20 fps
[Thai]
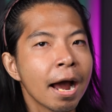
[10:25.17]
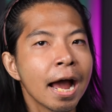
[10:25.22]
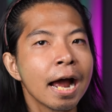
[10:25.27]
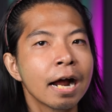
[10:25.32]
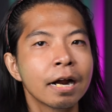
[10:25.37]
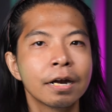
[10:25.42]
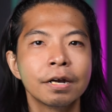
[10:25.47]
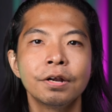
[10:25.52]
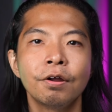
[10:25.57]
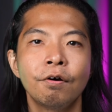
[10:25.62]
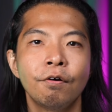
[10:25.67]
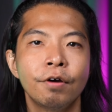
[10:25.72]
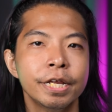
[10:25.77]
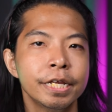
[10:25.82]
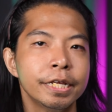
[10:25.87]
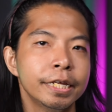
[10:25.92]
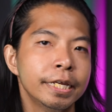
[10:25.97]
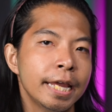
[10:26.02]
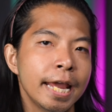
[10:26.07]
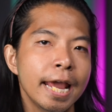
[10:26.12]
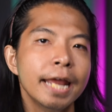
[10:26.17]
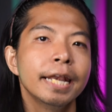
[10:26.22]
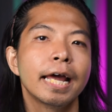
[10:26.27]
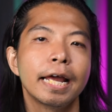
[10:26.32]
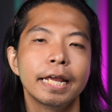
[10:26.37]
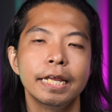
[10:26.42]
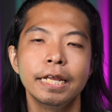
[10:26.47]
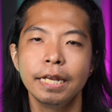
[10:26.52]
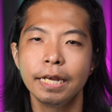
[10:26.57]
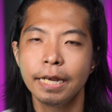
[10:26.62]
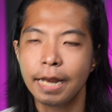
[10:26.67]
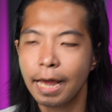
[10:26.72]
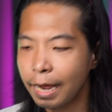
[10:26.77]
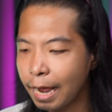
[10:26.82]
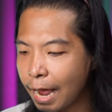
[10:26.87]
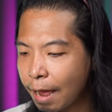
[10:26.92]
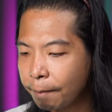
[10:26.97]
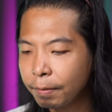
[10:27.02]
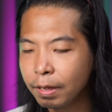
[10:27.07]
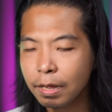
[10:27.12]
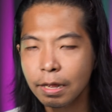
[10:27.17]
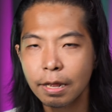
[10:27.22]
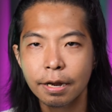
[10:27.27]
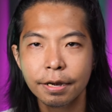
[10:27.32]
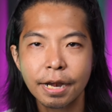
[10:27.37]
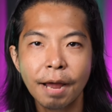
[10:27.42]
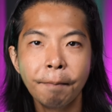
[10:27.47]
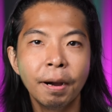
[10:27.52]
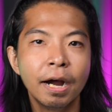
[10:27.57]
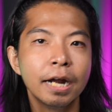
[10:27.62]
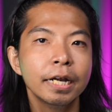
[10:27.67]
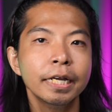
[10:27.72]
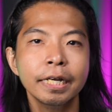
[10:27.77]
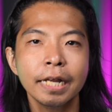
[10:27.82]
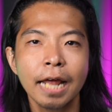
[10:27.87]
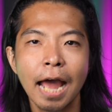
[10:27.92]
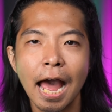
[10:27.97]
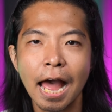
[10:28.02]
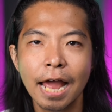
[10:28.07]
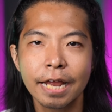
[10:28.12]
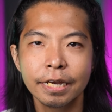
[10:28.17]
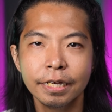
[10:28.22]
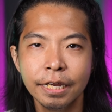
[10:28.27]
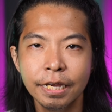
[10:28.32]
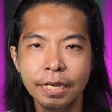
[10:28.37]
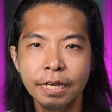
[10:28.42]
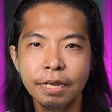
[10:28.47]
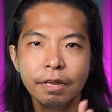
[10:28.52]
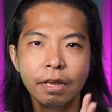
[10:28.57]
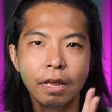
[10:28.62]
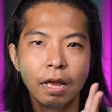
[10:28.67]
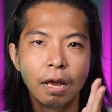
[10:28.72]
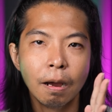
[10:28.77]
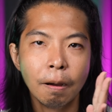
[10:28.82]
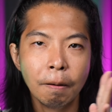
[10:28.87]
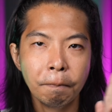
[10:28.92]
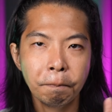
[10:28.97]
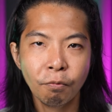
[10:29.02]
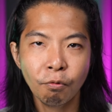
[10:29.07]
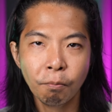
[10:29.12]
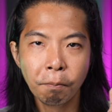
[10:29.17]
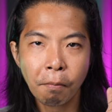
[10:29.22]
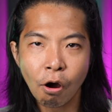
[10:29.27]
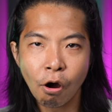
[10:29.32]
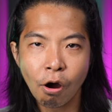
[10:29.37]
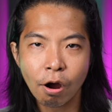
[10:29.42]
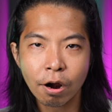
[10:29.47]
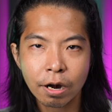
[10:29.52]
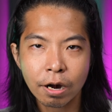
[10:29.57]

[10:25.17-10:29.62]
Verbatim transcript: มากน้อยแค่ไหนนะครับนาเบิร์ตถ่ายที่มุมมอง